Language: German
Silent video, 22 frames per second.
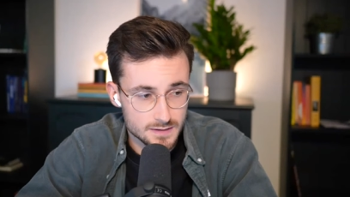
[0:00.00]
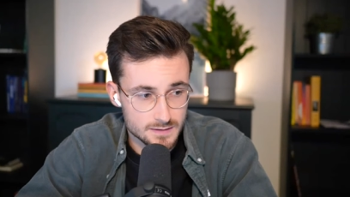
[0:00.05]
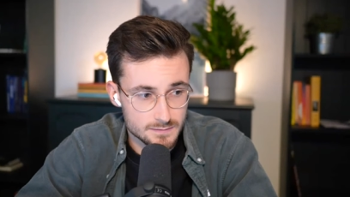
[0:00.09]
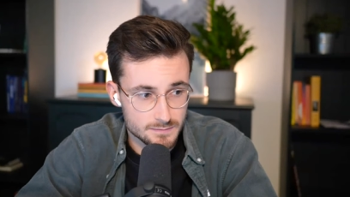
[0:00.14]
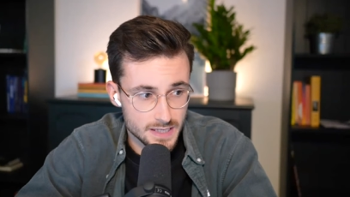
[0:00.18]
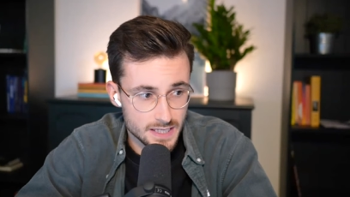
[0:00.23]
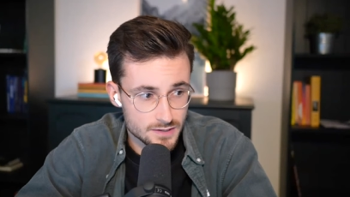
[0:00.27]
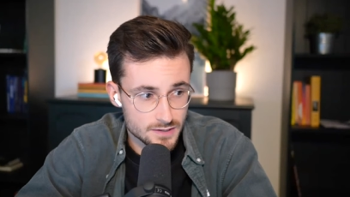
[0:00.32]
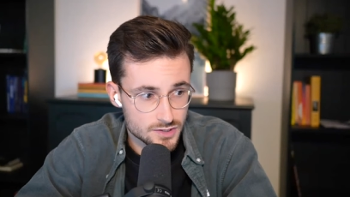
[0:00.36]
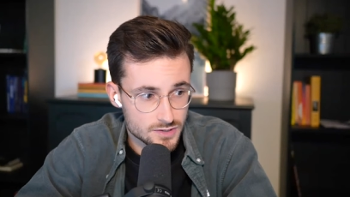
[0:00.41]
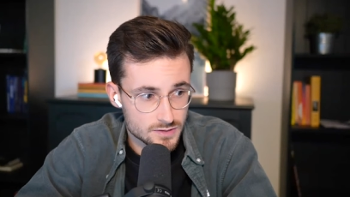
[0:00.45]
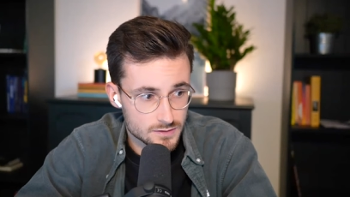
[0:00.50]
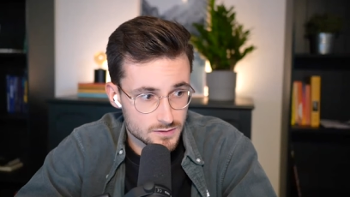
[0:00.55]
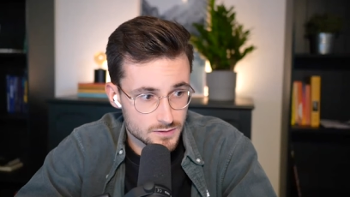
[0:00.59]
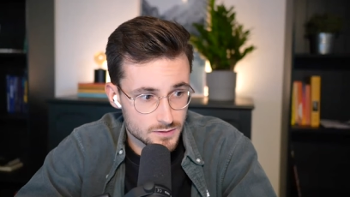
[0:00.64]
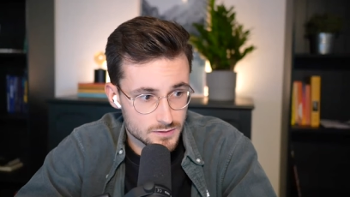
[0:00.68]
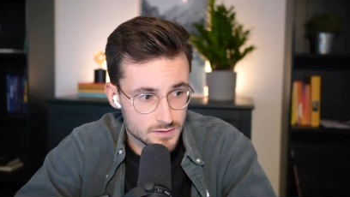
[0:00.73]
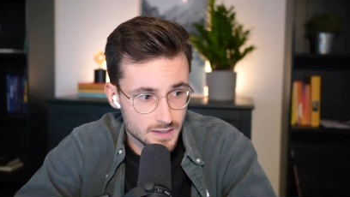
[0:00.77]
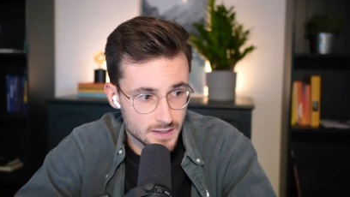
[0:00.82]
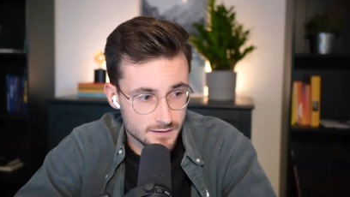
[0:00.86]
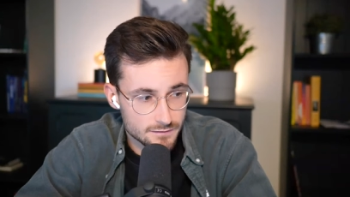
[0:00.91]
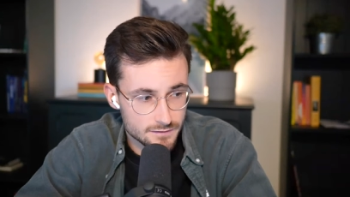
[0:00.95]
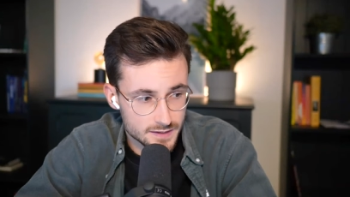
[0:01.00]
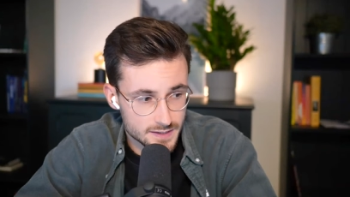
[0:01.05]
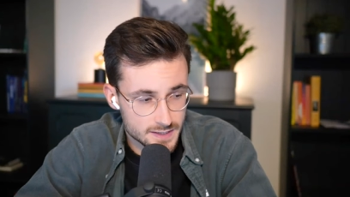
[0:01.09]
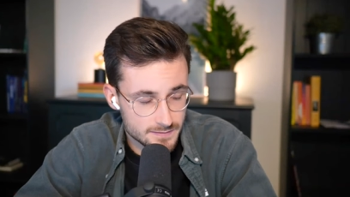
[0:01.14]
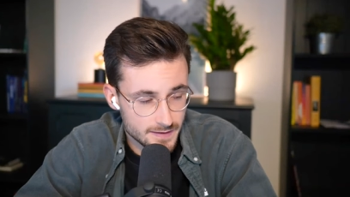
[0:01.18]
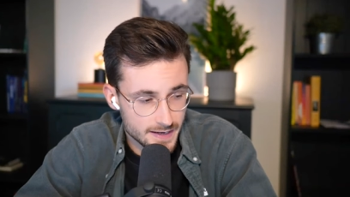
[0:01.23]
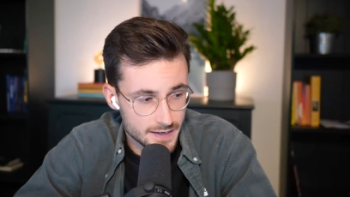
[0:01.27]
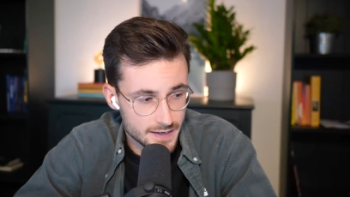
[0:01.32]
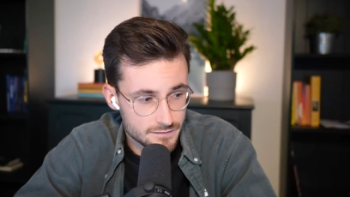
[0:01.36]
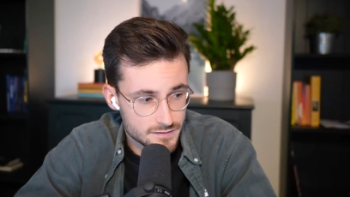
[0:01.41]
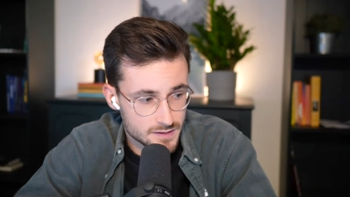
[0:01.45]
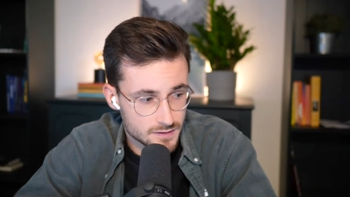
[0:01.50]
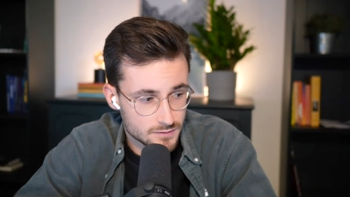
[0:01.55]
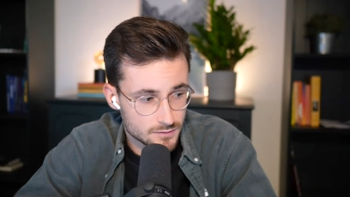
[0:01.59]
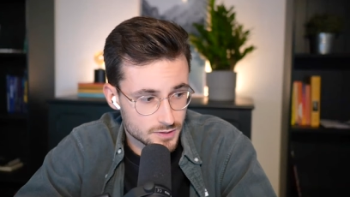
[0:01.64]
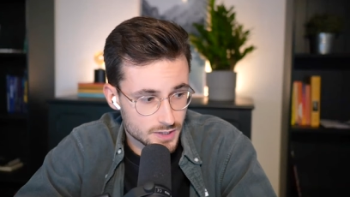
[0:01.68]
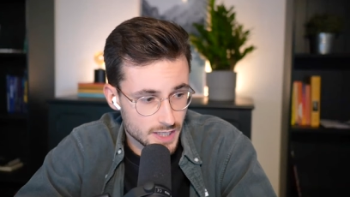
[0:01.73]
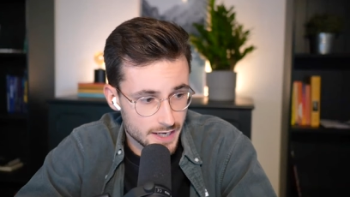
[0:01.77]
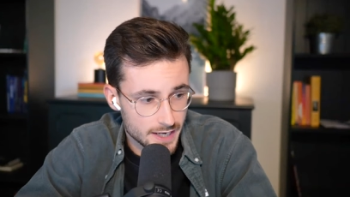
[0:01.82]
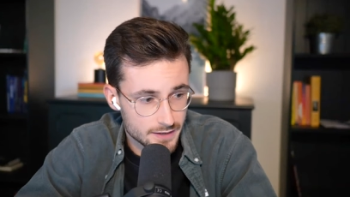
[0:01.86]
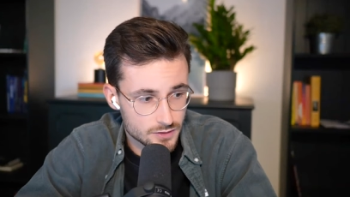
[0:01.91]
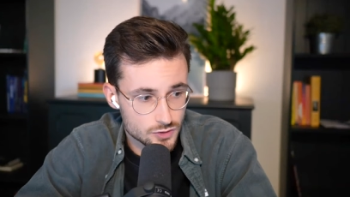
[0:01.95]
dass Menschen sozusagen verzweifeln
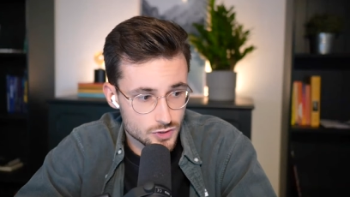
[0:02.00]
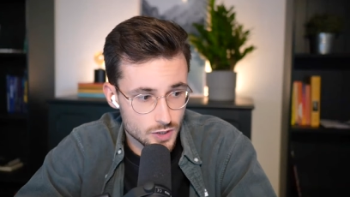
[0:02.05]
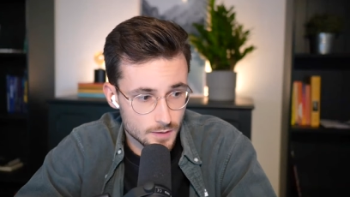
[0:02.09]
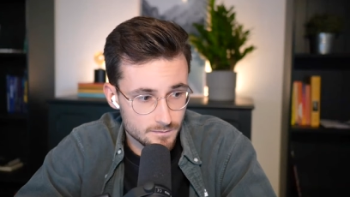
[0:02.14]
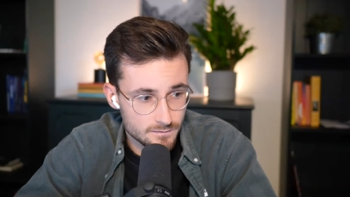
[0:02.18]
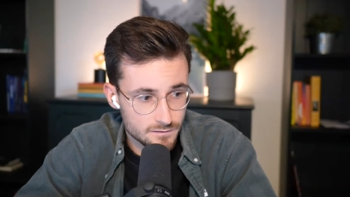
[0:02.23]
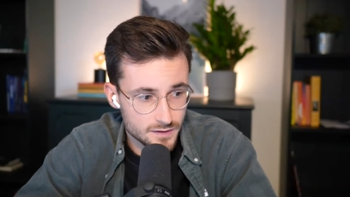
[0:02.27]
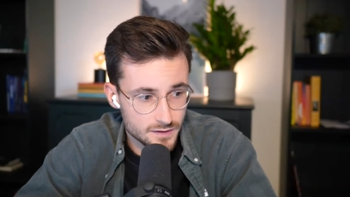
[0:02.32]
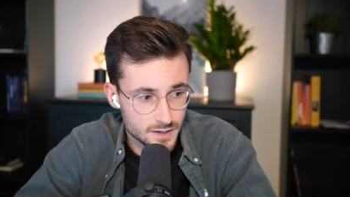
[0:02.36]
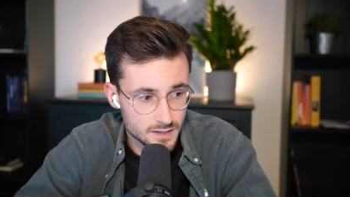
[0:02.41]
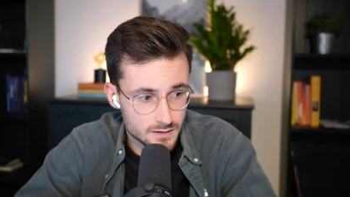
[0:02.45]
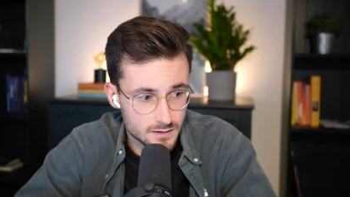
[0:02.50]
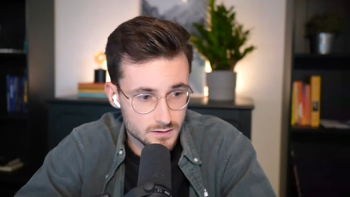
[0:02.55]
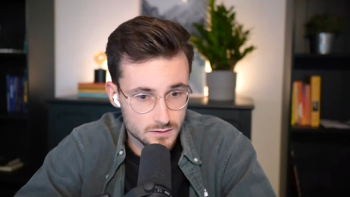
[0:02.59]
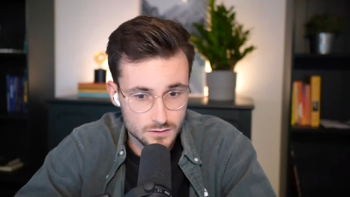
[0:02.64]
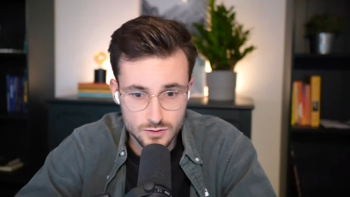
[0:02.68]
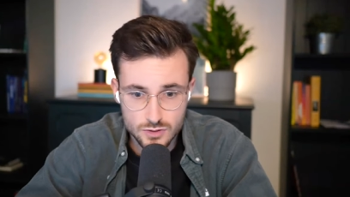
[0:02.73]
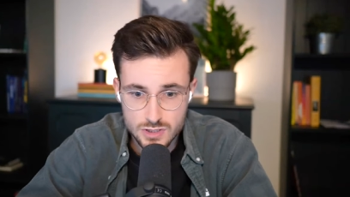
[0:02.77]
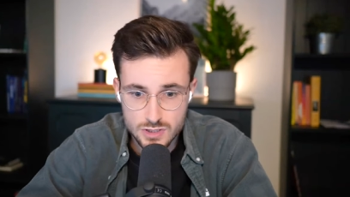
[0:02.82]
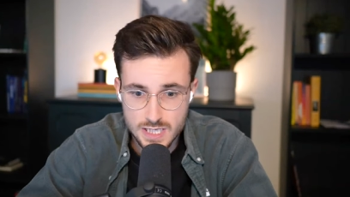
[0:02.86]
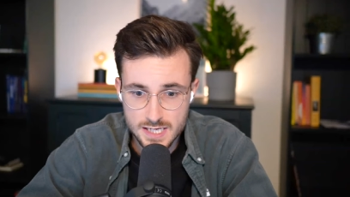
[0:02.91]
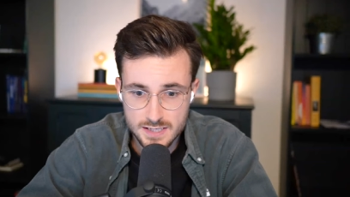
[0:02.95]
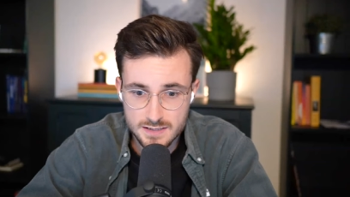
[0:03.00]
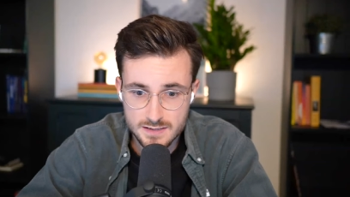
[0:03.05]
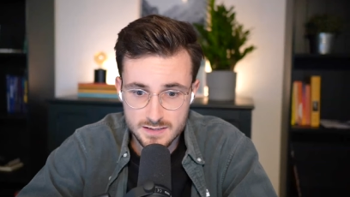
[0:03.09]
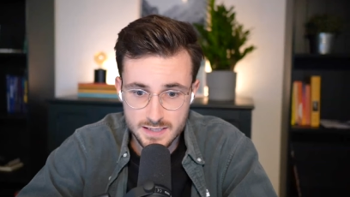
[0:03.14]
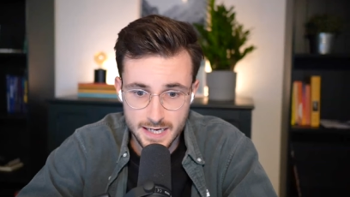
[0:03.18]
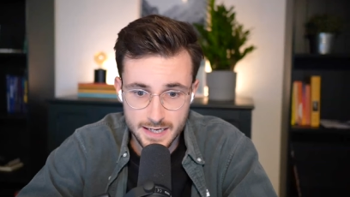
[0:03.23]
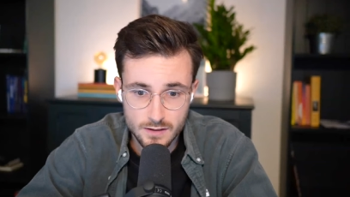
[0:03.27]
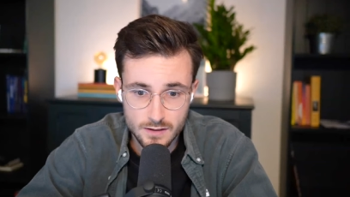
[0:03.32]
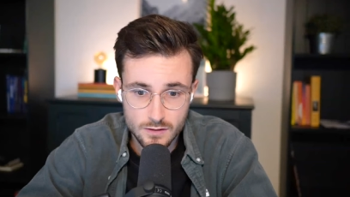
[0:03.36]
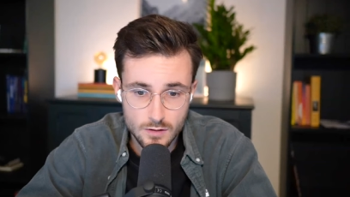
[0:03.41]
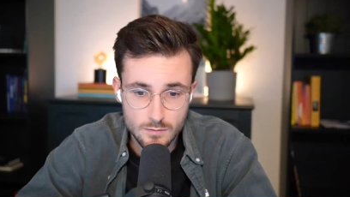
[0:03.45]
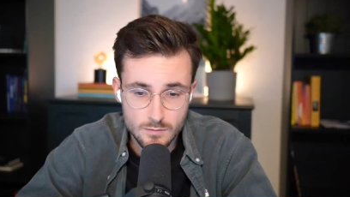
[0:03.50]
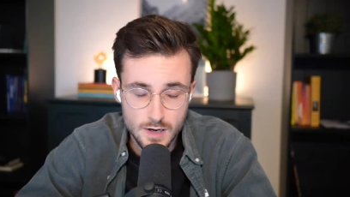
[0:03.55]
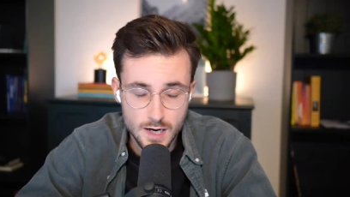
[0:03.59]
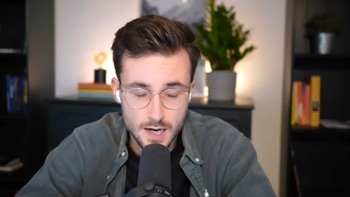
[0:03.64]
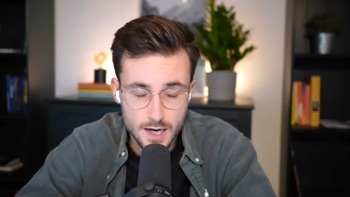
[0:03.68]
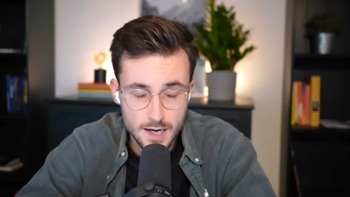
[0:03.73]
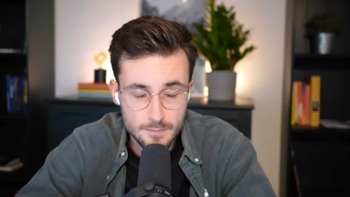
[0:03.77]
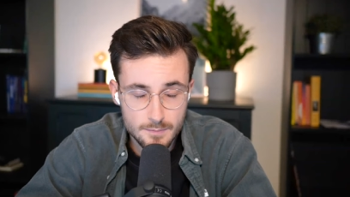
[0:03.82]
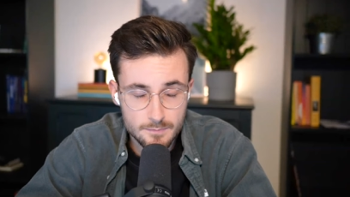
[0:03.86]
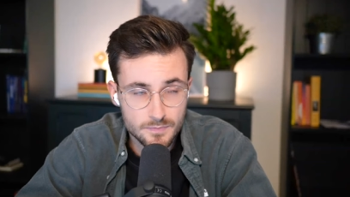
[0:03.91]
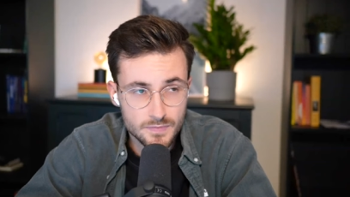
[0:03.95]
und keinen Job finden und schlechtes Einkommen
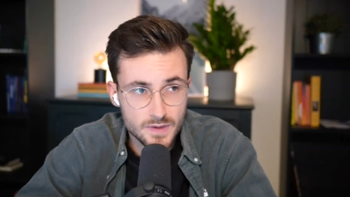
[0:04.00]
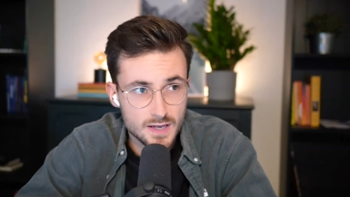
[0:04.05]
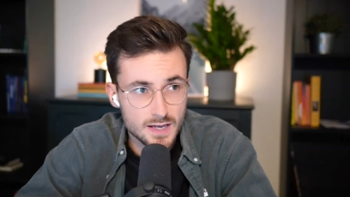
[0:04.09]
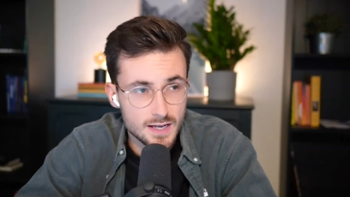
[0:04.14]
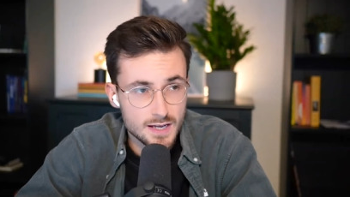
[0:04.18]
haben,